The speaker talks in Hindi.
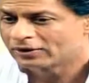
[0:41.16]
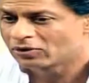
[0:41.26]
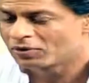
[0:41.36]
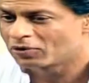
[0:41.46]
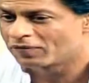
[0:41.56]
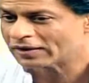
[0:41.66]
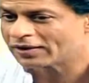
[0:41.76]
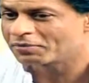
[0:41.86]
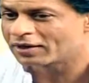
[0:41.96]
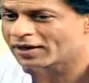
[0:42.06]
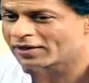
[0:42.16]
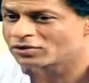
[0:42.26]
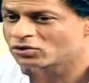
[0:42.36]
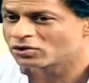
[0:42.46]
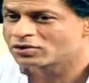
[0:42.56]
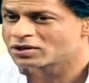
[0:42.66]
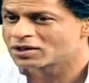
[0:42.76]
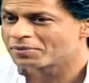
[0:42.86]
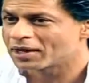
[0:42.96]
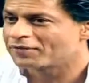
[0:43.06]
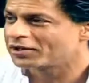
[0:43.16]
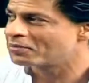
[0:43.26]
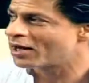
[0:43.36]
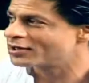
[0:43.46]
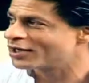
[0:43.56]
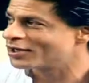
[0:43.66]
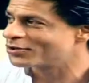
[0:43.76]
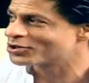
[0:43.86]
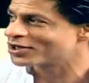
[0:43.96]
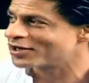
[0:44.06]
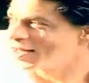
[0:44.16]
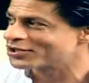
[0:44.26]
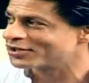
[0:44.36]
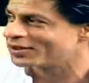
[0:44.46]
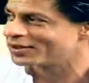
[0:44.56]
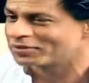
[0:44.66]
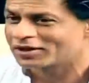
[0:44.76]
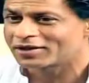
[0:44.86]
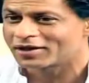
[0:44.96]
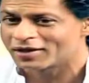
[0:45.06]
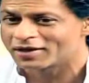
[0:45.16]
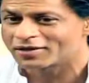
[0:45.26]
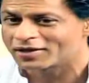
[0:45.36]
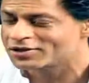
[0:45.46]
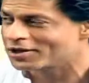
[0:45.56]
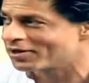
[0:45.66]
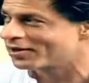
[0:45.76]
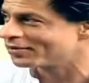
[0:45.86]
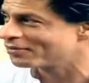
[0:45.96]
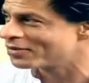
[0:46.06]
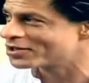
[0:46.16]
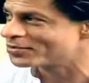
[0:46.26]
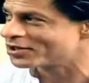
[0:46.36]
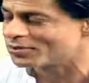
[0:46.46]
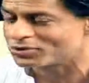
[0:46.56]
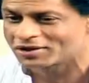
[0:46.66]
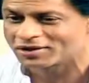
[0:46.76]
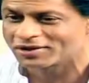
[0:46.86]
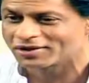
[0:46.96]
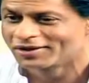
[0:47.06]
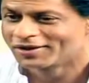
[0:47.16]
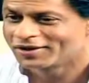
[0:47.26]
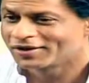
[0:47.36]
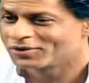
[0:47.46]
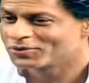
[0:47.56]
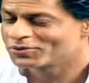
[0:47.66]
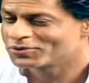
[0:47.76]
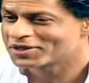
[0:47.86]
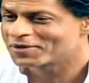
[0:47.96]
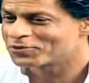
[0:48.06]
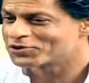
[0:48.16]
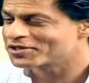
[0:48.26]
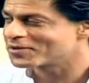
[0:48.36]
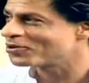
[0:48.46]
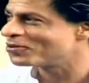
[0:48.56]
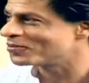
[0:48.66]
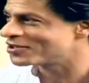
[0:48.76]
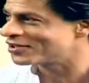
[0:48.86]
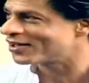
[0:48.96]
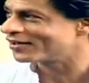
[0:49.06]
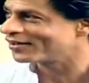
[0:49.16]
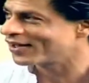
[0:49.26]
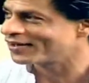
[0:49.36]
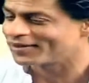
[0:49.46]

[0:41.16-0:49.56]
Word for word: तो हमको वक्त नहीं मिल रहा है कि जो जो चीज़ें अब रावण की बाहर जा रही हैं उसका रिएक्शन देखें बट करीना ने तीन चार बार मैसेज भेजा मुझे कि उसका पोर्शन सबको बहुत पसंद आ रहा है